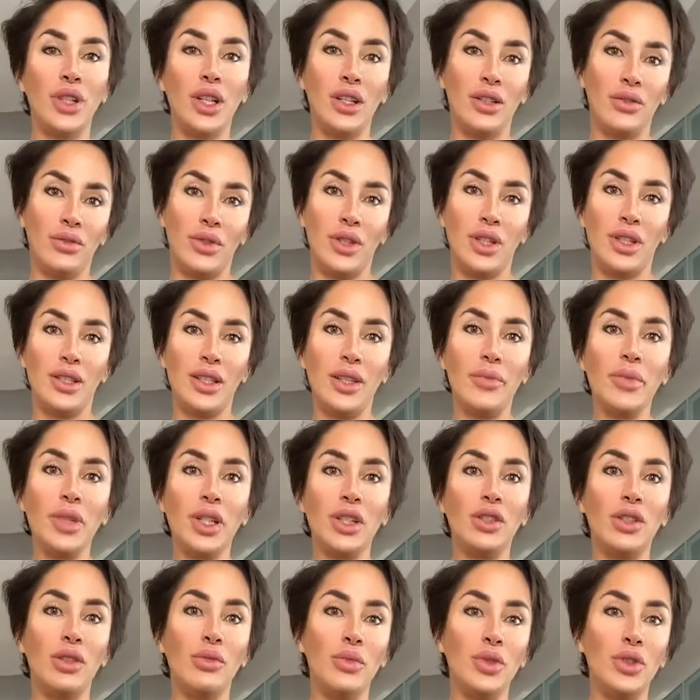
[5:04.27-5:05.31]
вот этот вот рецепт,
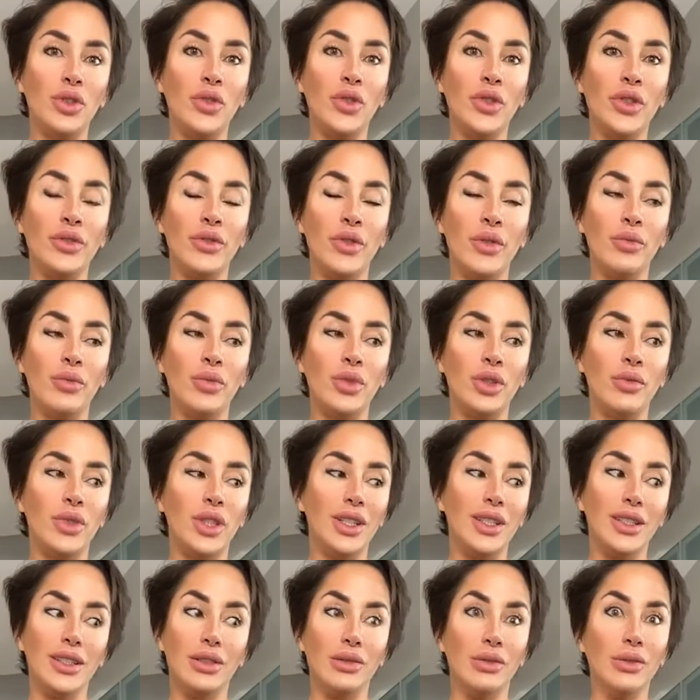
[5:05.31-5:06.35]
который мы сегодня с вами
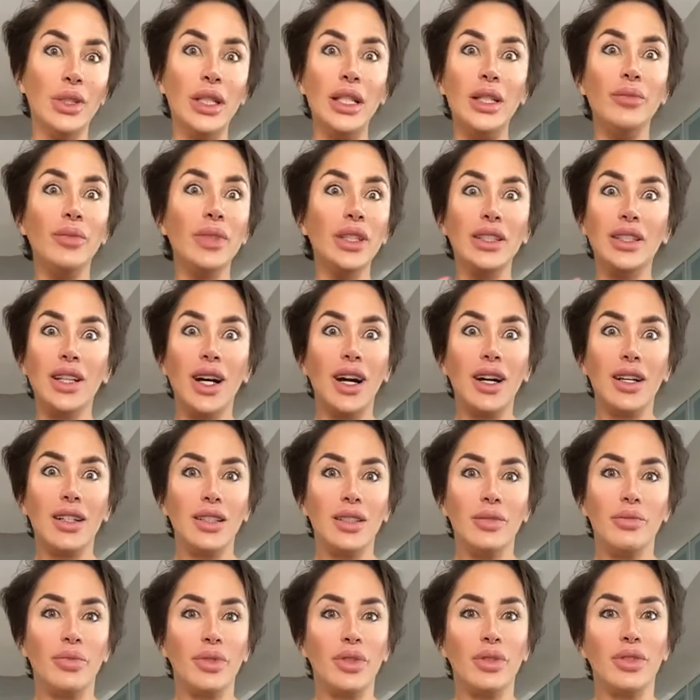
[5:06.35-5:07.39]
будем делать, он
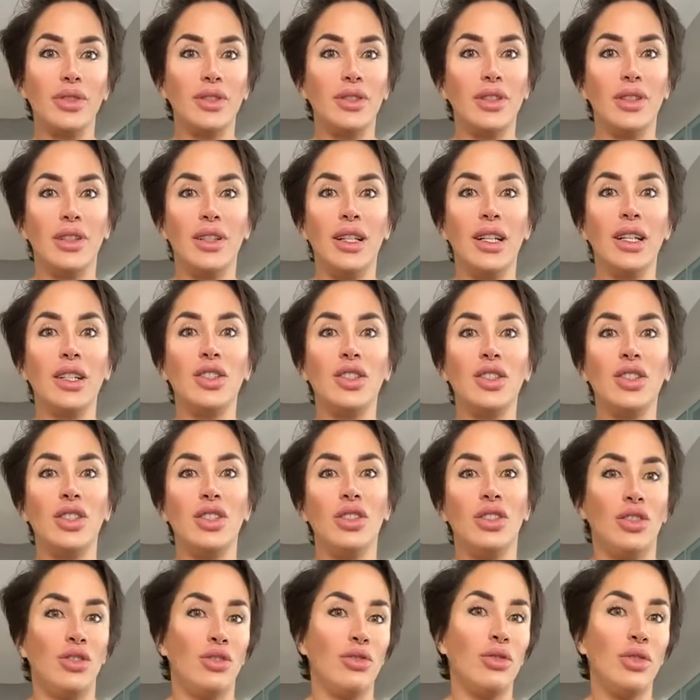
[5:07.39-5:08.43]
элементарный, просто
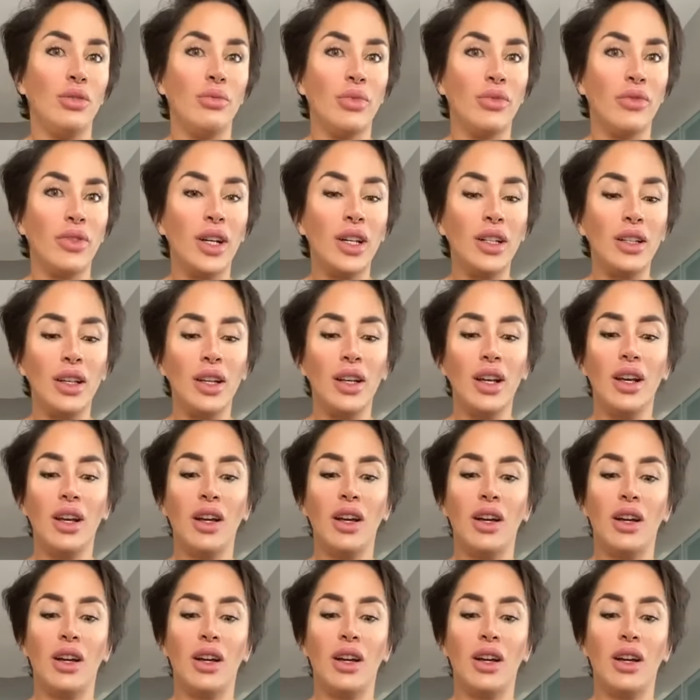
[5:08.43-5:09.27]
легче ничего не бывает